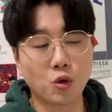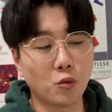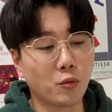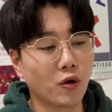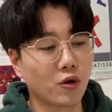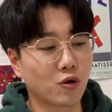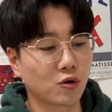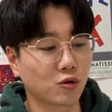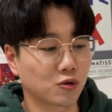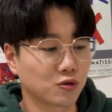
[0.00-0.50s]

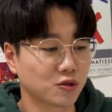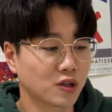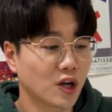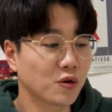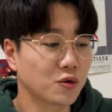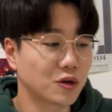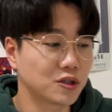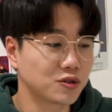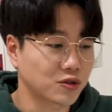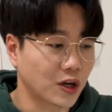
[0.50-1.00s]
조명으로도
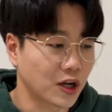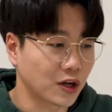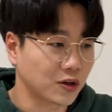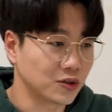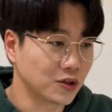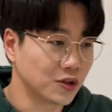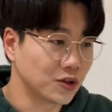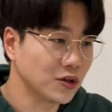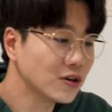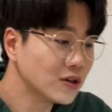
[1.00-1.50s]
사용할 수가
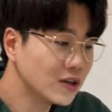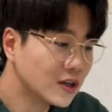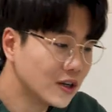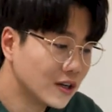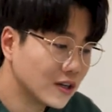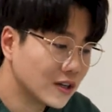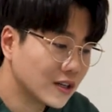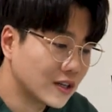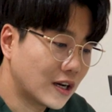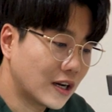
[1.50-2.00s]
있거든요.
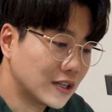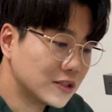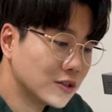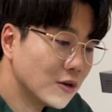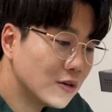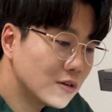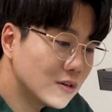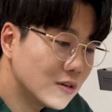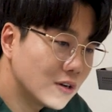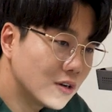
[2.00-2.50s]

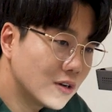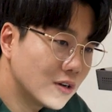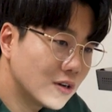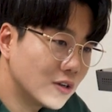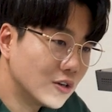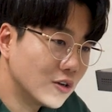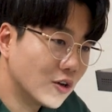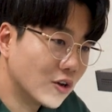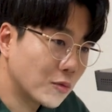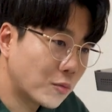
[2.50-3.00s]
그래서
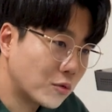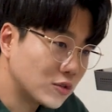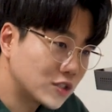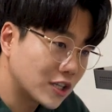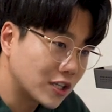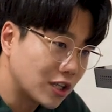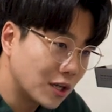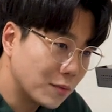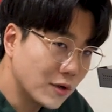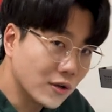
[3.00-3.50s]
여기
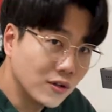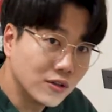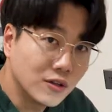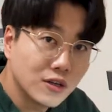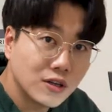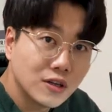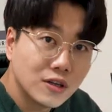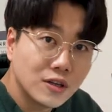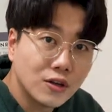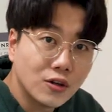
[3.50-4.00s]
보시게 되면,
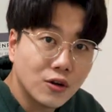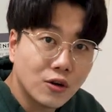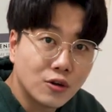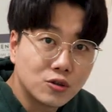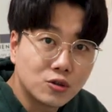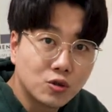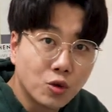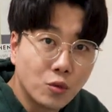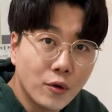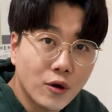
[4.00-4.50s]

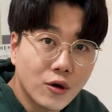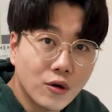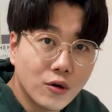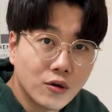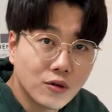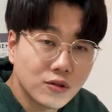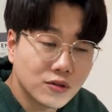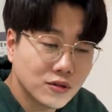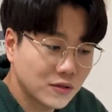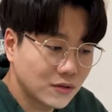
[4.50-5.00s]
여기
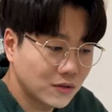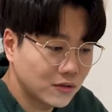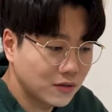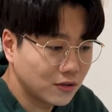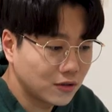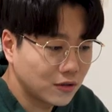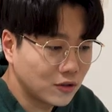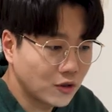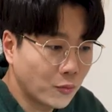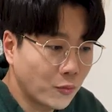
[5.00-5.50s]
조명,
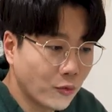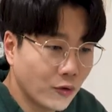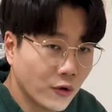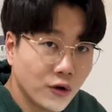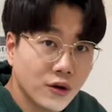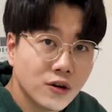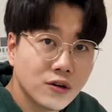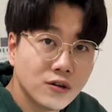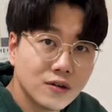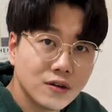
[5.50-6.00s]
이거
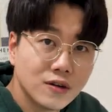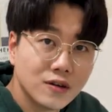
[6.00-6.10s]
보여요?